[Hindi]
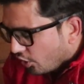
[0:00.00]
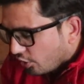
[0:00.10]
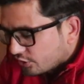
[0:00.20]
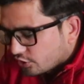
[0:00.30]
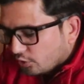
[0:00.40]

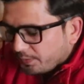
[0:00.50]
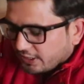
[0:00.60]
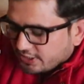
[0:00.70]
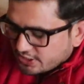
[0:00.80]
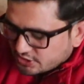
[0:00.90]
और चलो
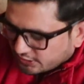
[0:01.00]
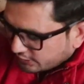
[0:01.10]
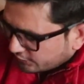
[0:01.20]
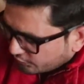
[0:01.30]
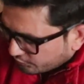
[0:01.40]
पहले टेस्ट
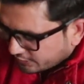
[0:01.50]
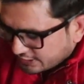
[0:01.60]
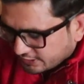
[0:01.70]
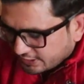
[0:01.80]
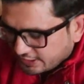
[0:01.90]
करते हैं और
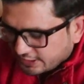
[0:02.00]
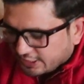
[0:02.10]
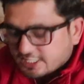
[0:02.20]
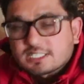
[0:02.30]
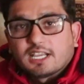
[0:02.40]
देखते हैं ये
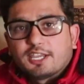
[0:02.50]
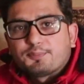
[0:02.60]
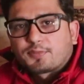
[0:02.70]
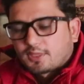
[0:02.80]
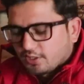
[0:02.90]
कैसा है
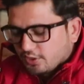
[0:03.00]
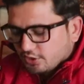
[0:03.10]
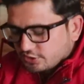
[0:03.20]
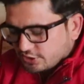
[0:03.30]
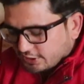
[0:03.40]

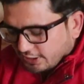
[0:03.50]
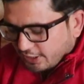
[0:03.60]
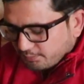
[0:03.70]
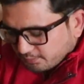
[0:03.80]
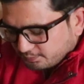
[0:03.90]
इसके
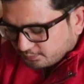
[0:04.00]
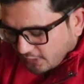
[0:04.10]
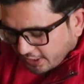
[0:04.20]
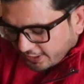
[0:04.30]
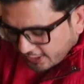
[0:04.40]
लिए
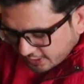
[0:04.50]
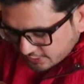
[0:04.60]
हम आए हैं